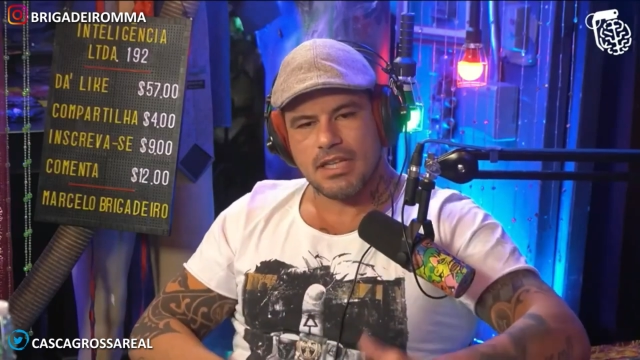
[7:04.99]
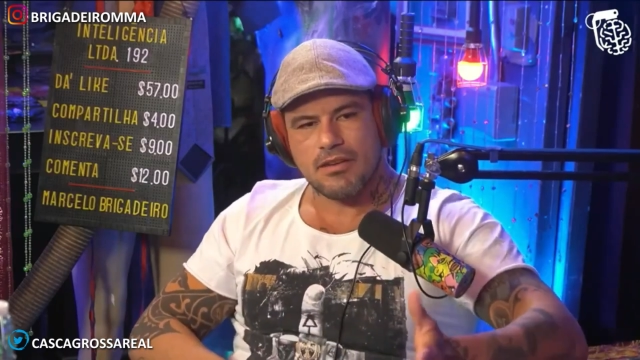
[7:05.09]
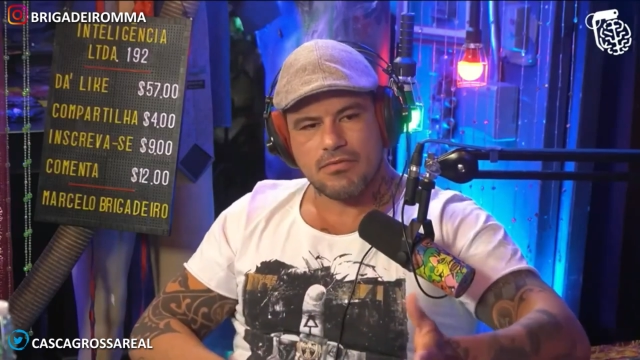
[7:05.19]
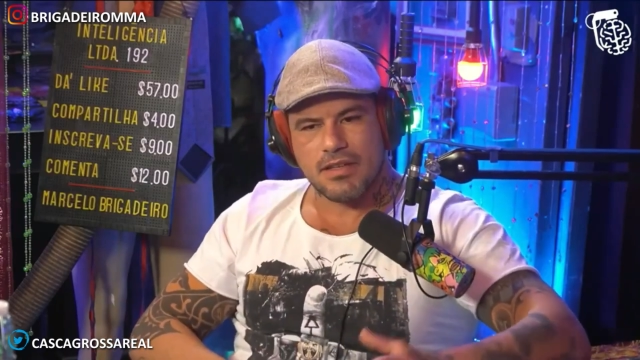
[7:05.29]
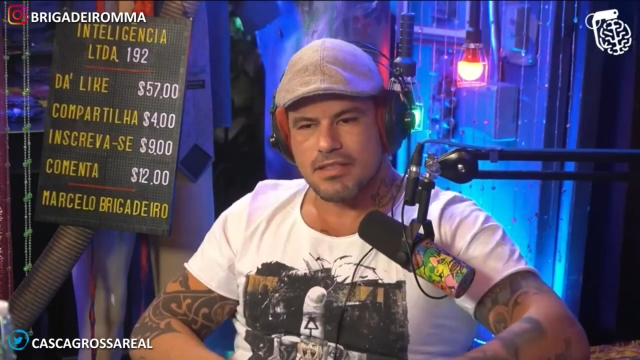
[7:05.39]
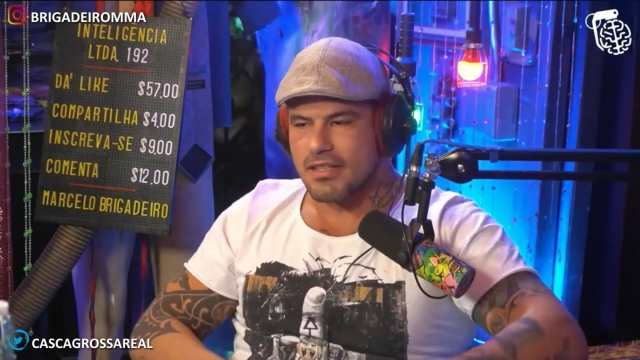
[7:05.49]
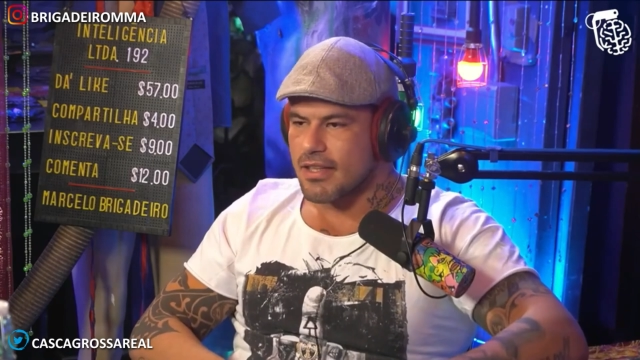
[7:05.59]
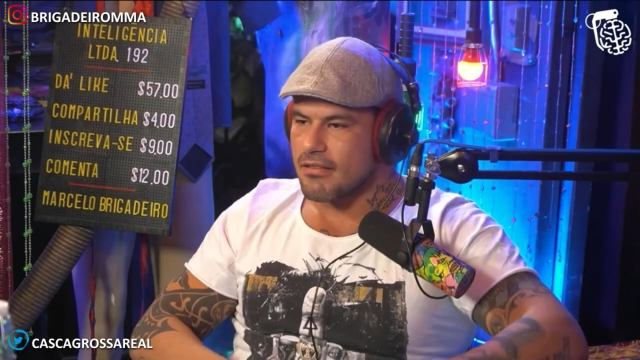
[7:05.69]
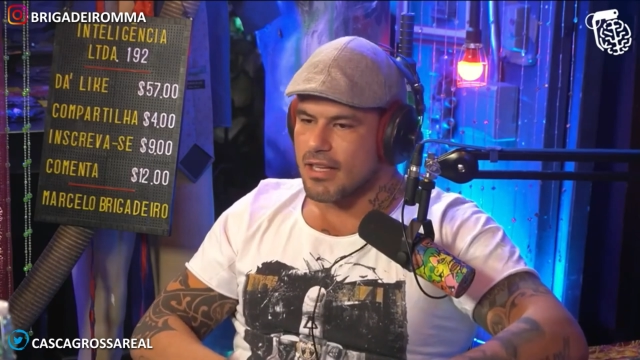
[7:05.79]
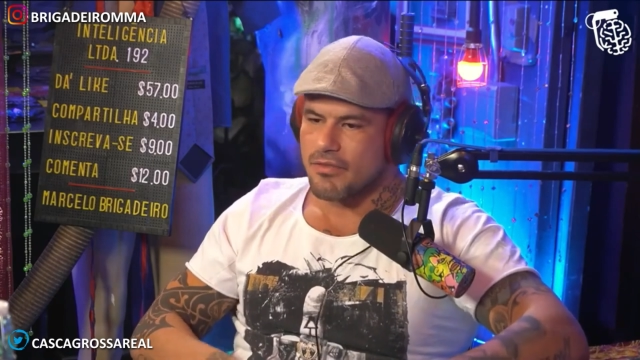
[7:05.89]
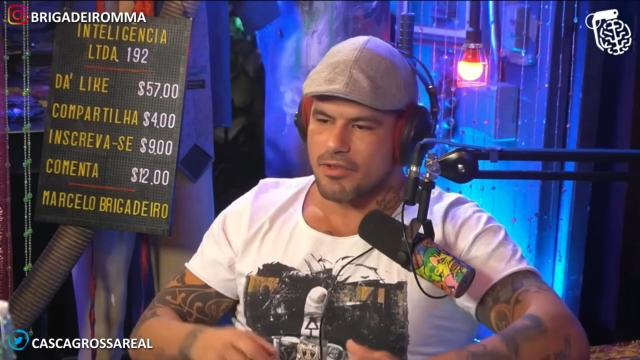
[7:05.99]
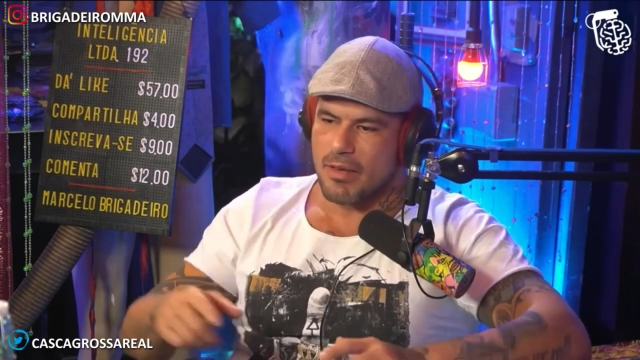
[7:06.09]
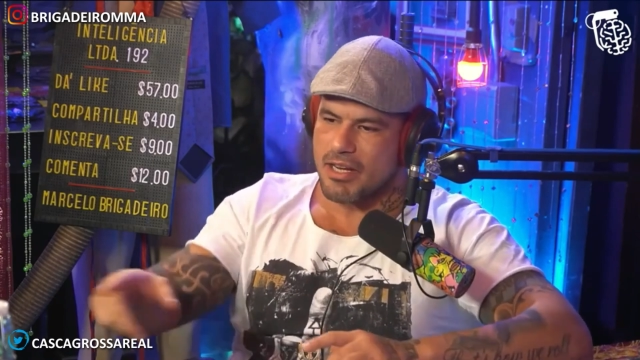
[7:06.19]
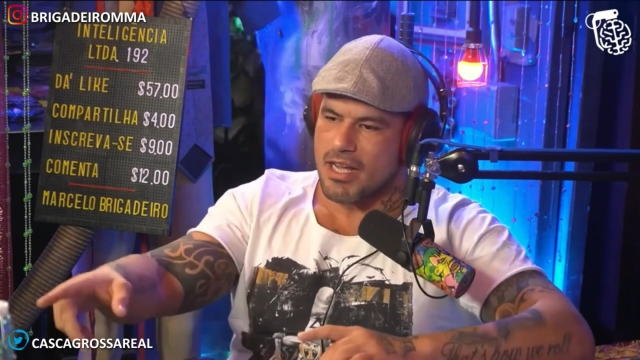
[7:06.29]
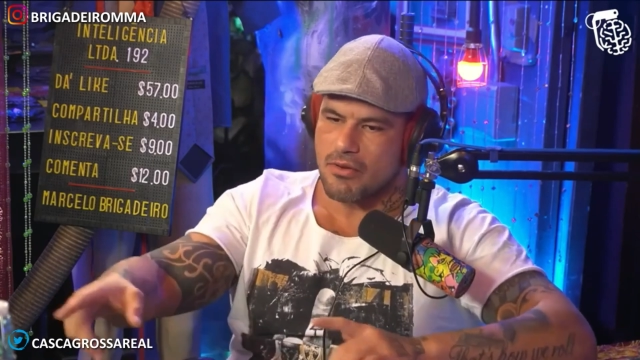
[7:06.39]
Aí eu fiquei sentado lá, ela falou: quer
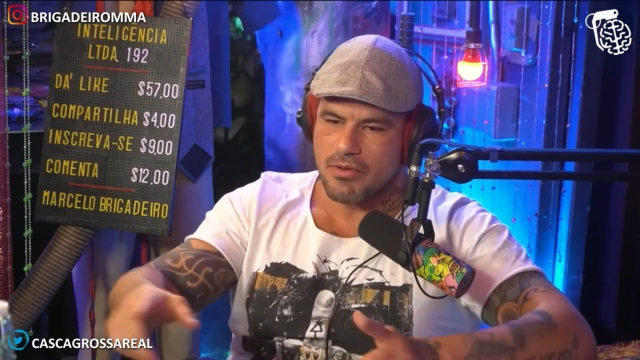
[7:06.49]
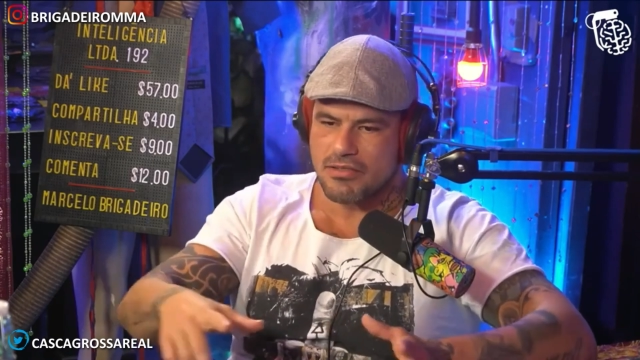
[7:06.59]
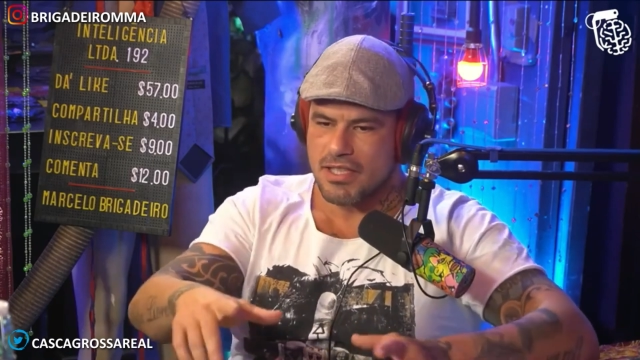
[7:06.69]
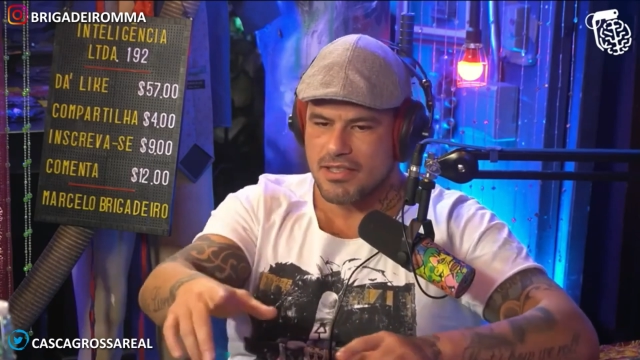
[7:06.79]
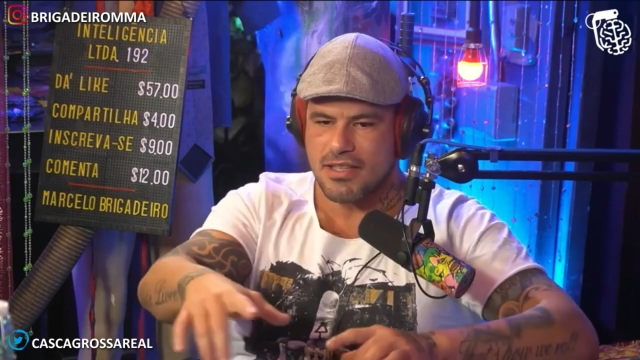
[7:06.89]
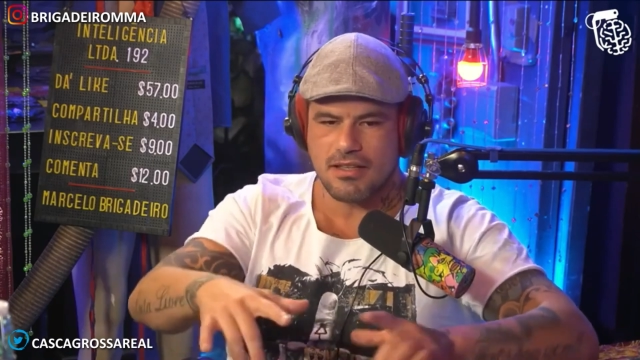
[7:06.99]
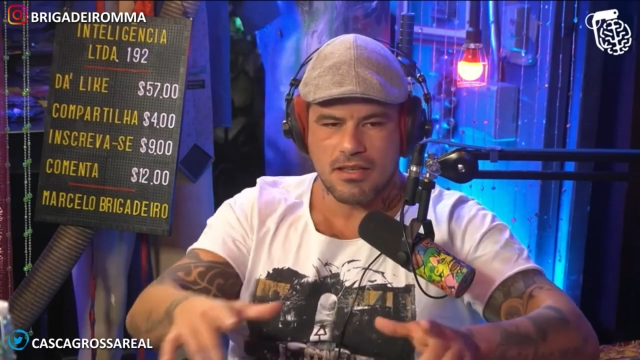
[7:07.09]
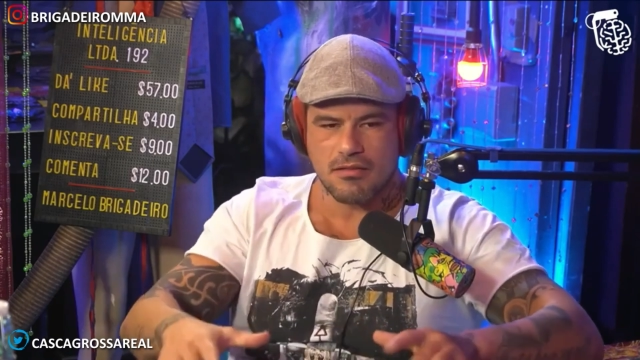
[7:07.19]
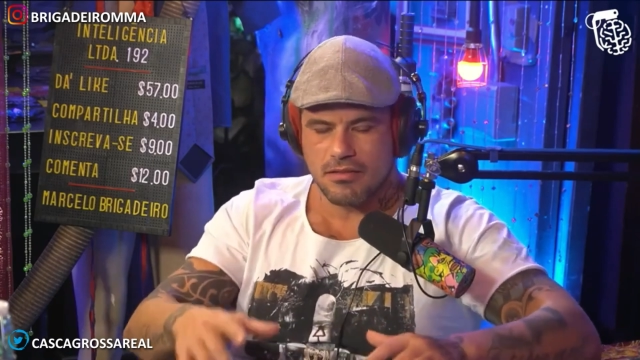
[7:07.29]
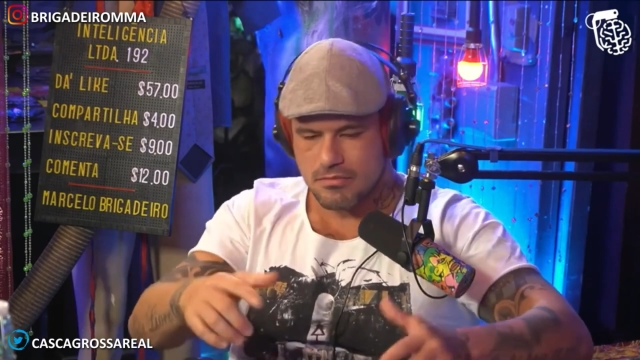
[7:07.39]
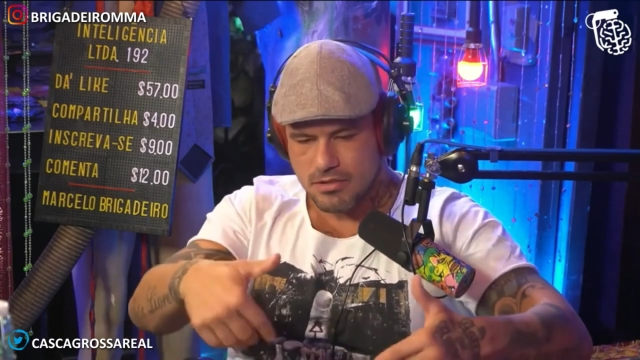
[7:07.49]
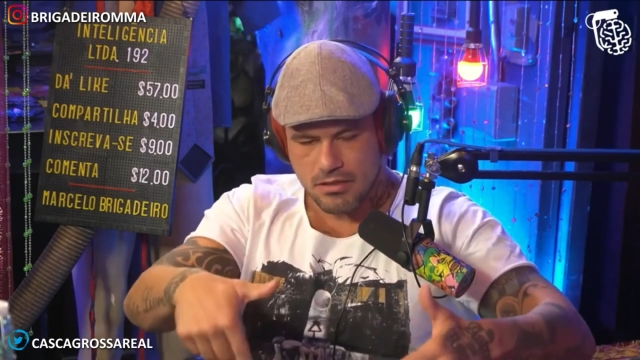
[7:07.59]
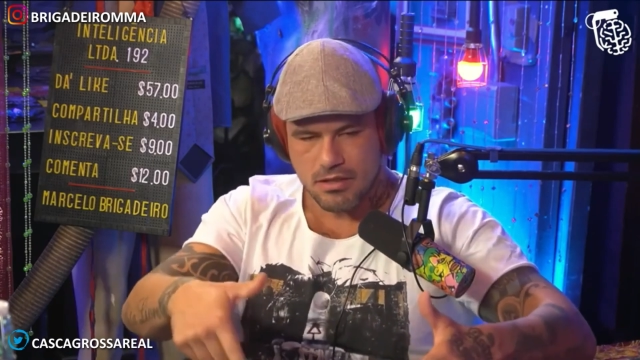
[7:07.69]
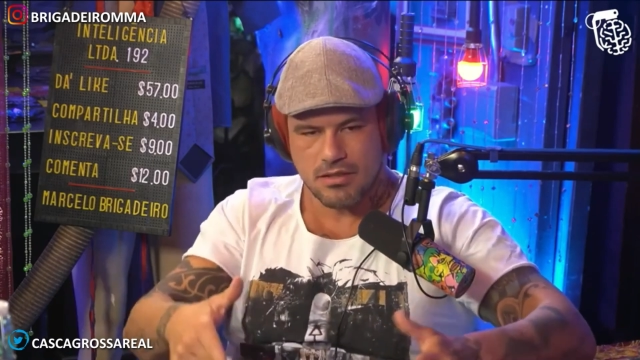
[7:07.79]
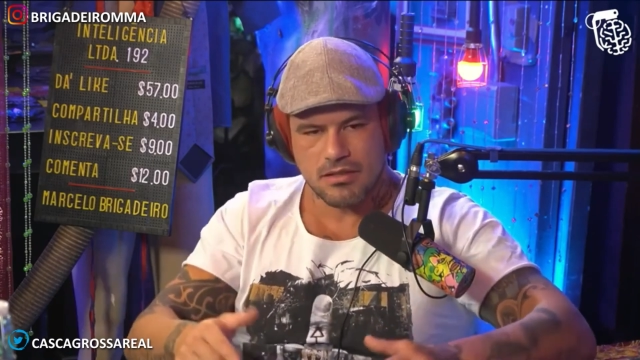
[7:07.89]
brincar com isso? Quer sentar aqui? Eu falei, não,
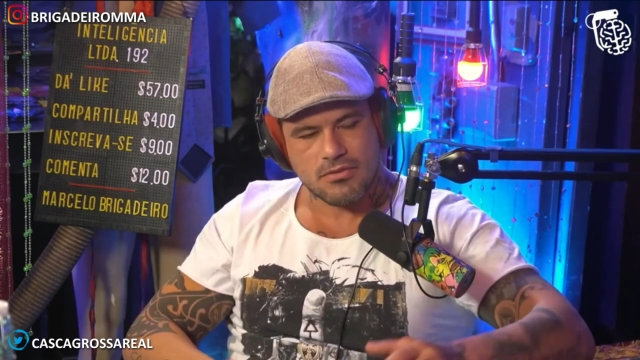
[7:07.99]
senta aqui.